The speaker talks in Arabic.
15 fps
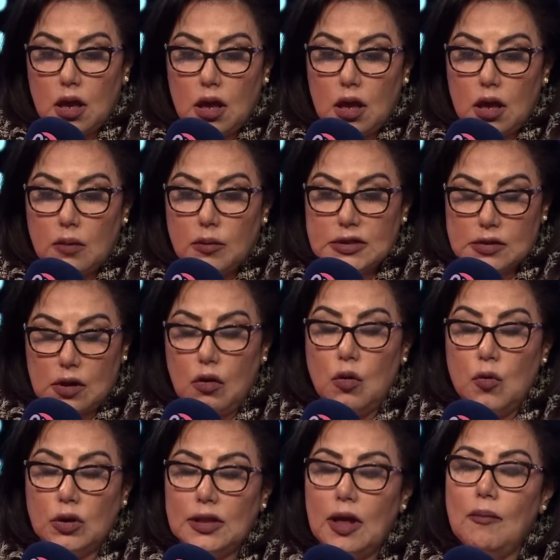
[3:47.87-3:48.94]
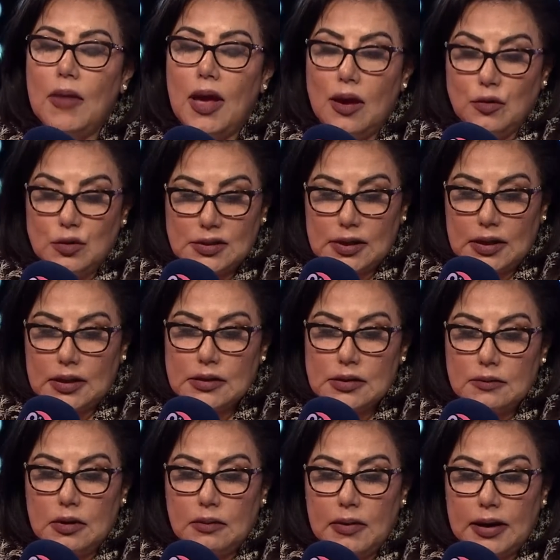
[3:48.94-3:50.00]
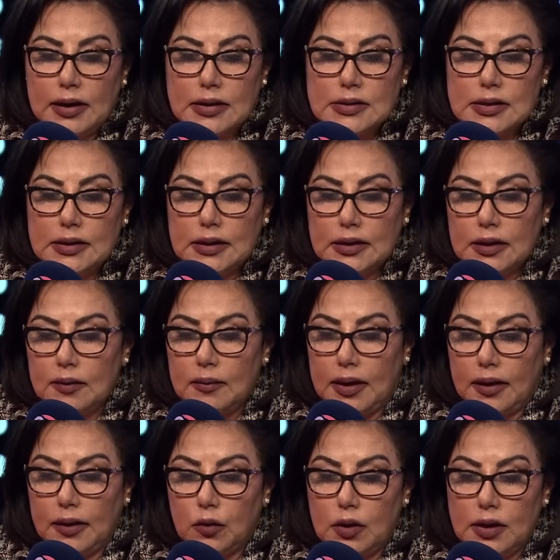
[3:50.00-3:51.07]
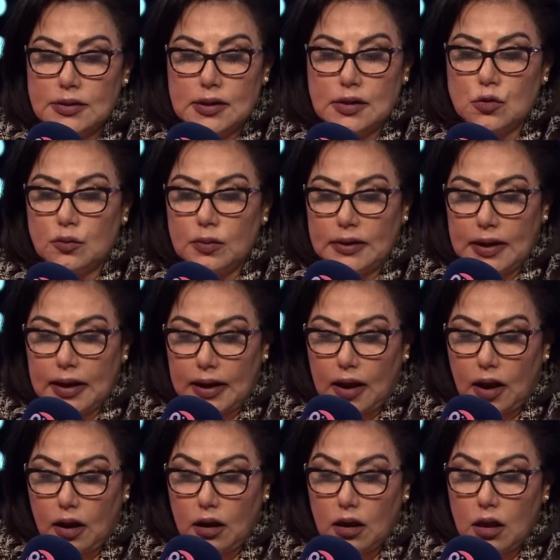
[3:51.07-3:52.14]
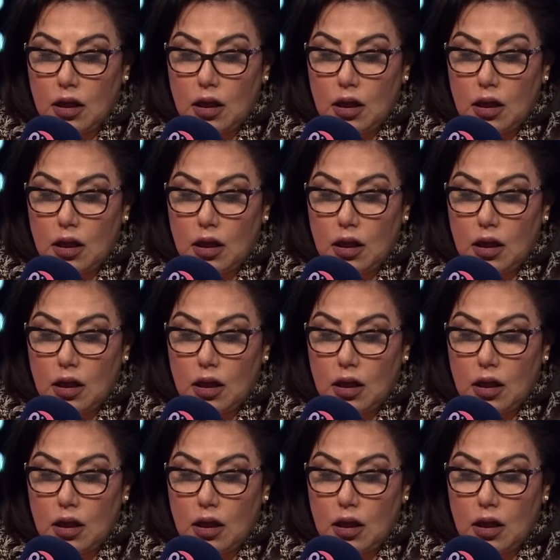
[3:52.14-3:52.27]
آه، بس هو مهتم قوي السنه دي بالمركز الاجتماعي واحساسه بالنجاح